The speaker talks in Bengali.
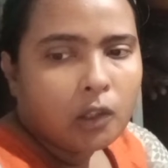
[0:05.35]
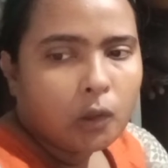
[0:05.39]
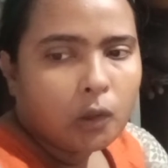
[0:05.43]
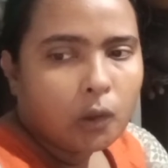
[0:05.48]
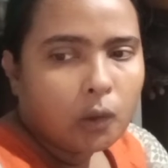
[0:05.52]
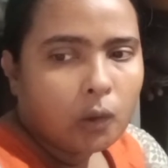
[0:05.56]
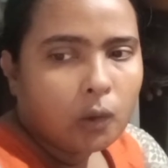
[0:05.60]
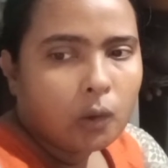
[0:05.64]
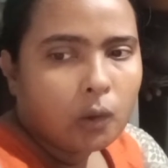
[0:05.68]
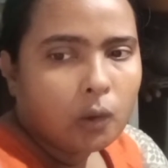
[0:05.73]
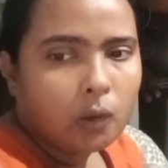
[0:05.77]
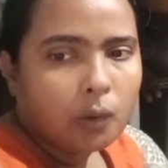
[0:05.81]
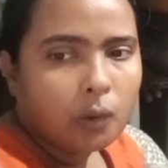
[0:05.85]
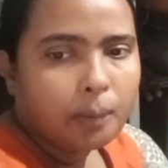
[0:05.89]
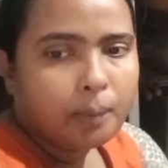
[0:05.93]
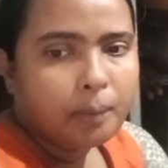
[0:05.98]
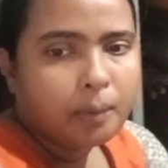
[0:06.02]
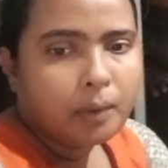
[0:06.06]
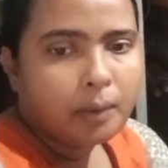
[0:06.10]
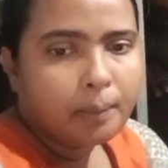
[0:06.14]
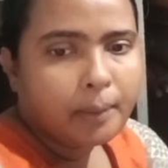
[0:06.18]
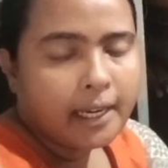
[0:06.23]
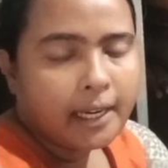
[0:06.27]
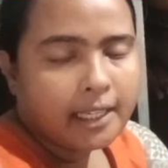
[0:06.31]
তো
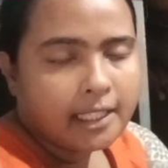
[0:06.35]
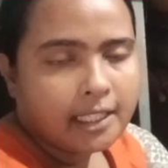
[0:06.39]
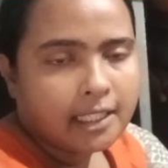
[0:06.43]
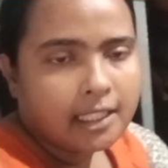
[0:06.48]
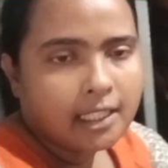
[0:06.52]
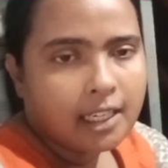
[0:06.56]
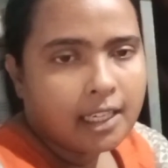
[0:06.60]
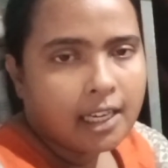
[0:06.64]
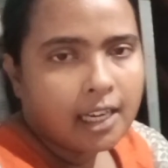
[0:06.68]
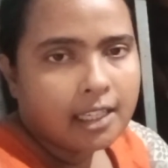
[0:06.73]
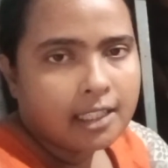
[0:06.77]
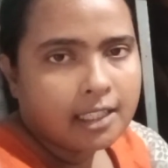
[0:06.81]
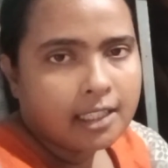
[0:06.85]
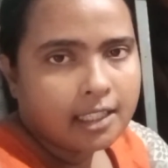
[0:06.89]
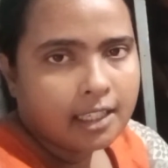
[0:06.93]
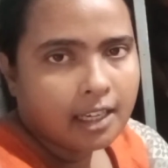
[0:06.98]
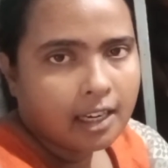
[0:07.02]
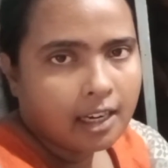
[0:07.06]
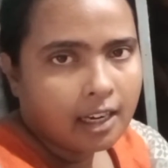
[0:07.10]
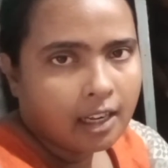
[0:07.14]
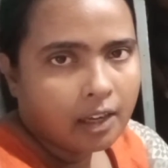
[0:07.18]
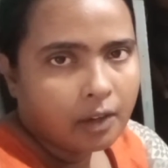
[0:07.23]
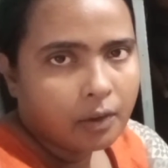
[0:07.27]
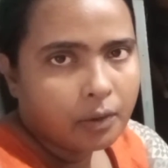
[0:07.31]
বাসি কাজ
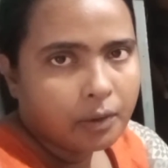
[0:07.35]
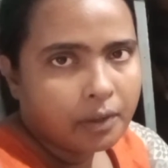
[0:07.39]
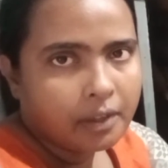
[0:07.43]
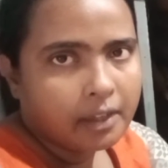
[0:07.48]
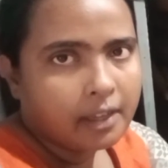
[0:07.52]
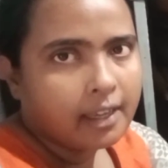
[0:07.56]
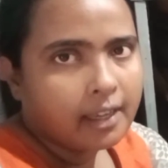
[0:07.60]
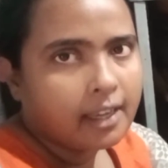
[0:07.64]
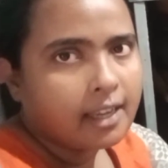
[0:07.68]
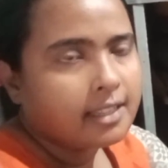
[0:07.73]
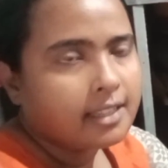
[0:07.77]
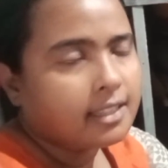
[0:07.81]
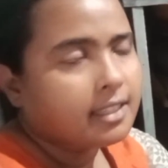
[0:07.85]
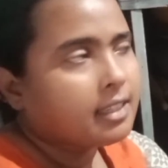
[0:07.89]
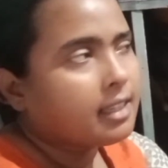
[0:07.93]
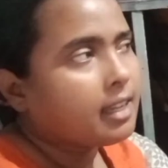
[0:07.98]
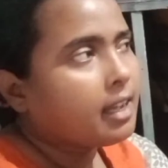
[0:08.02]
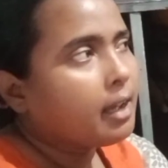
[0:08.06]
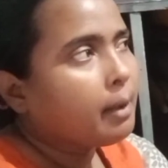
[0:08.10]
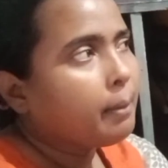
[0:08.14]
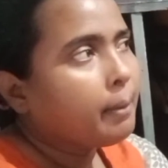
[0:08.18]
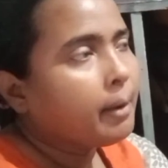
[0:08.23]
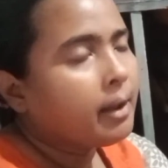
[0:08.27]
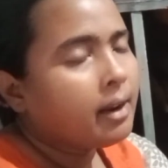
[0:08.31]
সারা হয়ে গেছে
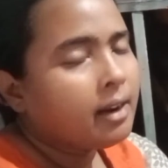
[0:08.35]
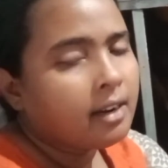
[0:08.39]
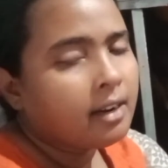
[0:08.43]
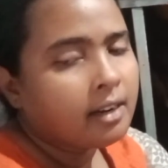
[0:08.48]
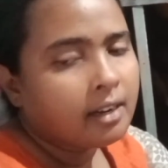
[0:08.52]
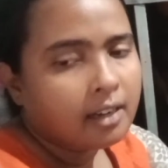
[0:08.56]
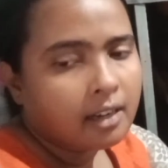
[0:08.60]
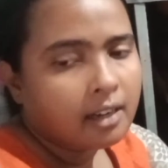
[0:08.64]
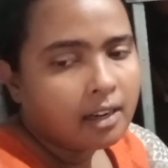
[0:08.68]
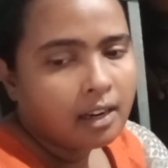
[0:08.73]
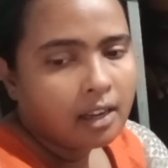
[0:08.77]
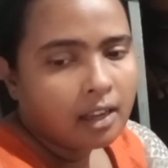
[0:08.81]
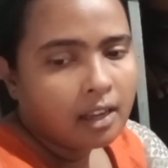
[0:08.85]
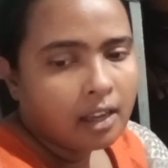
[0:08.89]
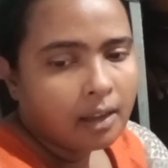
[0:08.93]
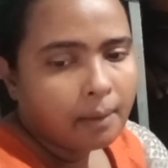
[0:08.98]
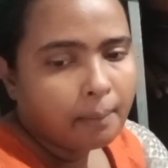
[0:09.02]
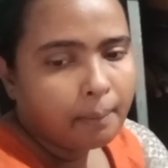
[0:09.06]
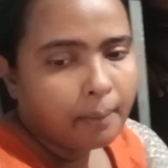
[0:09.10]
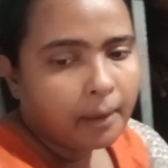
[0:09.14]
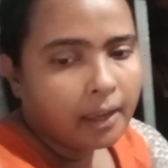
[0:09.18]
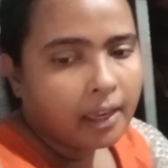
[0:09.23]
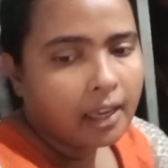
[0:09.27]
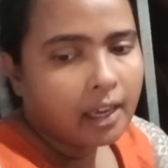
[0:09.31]
আমার
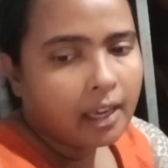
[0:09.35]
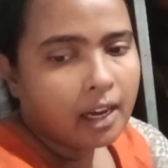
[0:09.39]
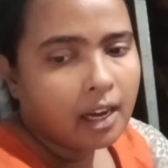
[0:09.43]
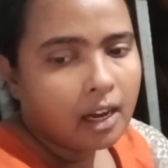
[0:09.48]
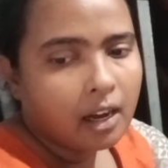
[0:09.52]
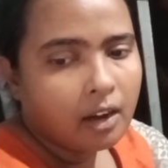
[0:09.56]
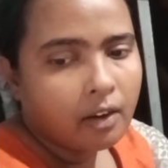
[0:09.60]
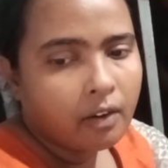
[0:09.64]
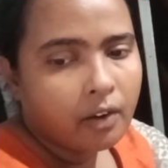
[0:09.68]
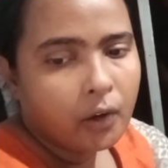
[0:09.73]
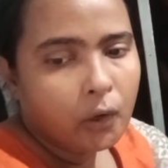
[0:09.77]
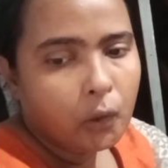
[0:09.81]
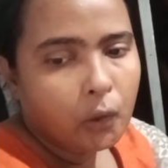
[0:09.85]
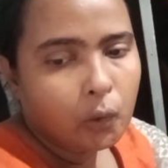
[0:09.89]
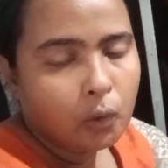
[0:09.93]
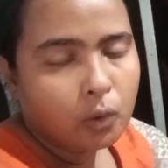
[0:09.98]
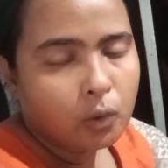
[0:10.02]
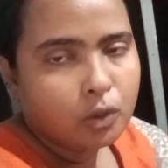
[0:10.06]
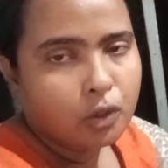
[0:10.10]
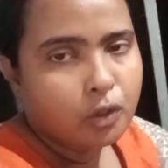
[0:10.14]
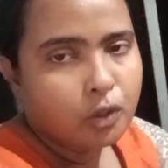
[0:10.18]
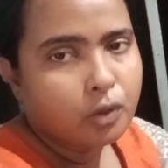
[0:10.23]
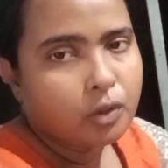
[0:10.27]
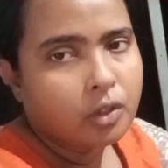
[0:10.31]
মেয়েকে খাওয়ানো
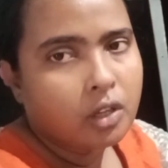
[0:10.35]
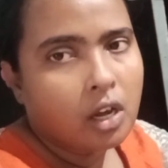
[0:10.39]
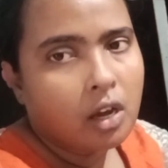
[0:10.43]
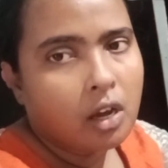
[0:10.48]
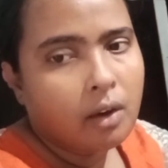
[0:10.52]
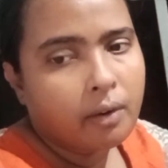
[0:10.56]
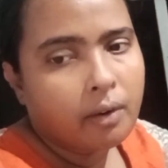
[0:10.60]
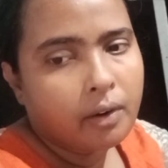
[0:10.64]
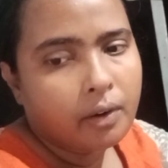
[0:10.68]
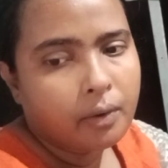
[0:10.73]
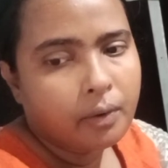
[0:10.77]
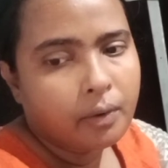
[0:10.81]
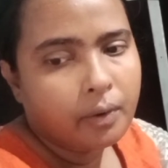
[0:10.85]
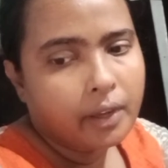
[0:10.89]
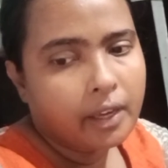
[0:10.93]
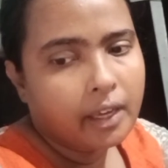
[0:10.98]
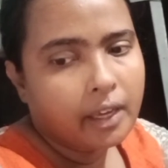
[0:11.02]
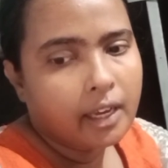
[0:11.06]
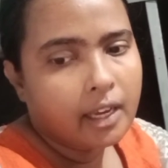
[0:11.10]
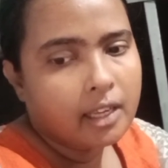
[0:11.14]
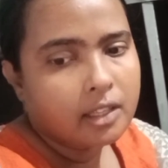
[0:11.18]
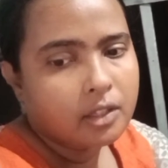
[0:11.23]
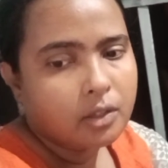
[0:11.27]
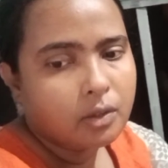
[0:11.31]
ওষুধ খাওয়ানো হয়ে
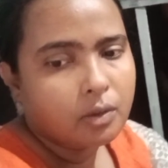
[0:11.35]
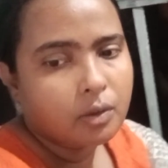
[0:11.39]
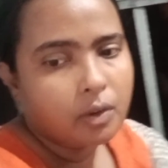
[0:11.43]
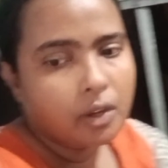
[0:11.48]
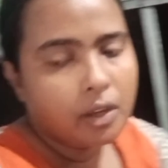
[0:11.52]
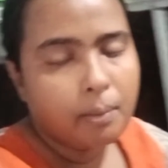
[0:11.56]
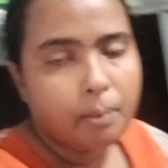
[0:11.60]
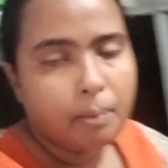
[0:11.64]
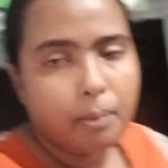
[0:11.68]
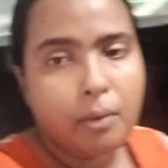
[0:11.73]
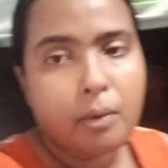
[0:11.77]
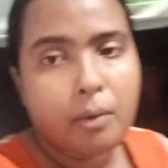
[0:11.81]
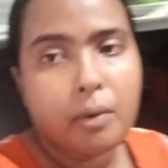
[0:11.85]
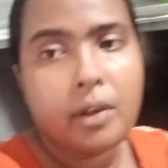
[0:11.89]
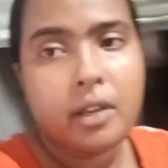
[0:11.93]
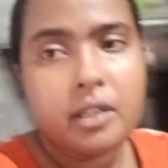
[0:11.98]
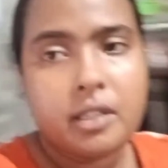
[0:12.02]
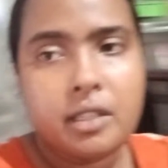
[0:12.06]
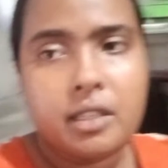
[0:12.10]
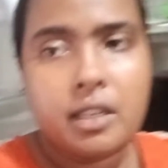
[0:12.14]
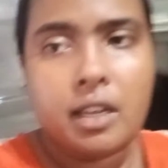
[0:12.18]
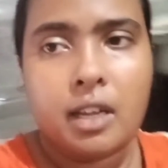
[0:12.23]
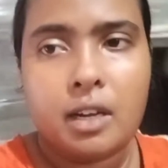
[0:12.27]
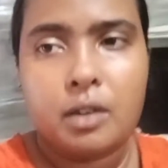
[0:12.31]
গেছে ওকে
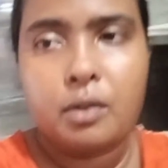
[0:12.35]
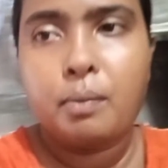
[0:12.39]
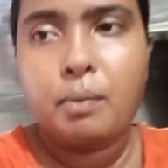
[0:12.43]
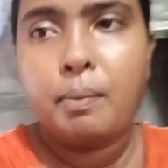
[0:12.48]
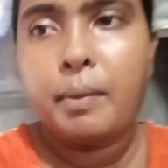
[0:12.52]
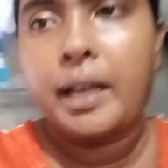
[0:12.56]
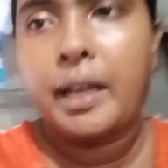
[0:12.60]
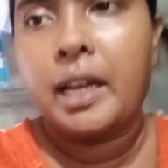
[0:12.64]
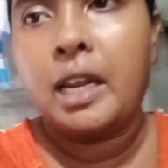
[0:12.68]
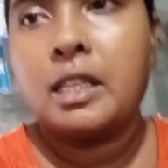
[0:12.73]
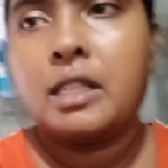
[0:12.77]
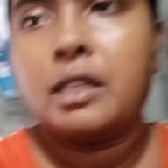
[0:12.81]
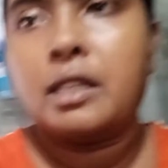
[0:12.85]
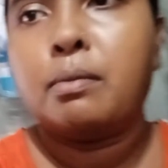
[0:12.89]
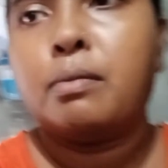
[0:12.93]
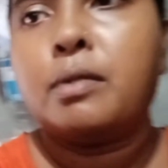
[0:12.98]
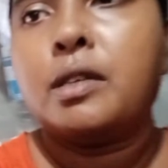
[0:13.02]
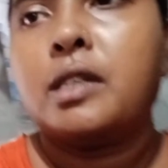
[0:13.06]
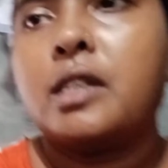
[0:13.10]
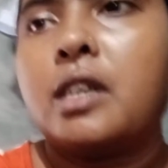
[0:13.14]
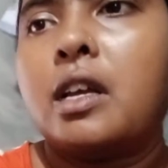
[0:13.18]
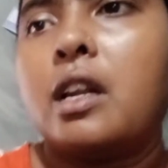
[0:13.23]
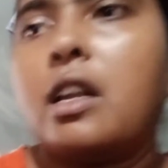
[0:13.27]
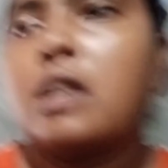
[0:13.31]
বকেছি একটু মেরেছি
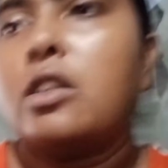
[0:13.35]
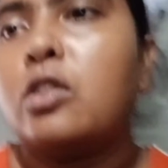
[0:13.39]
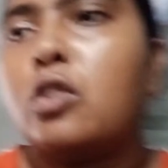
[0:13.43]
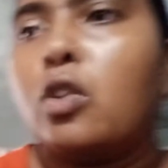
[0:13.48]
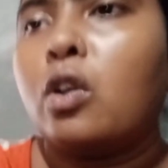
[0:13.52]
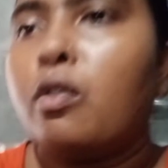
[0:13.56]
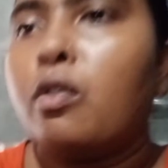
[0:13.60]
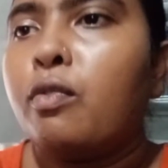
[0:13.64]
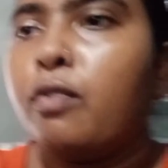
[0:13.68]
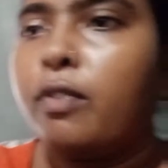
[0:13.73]
বিছানায় জল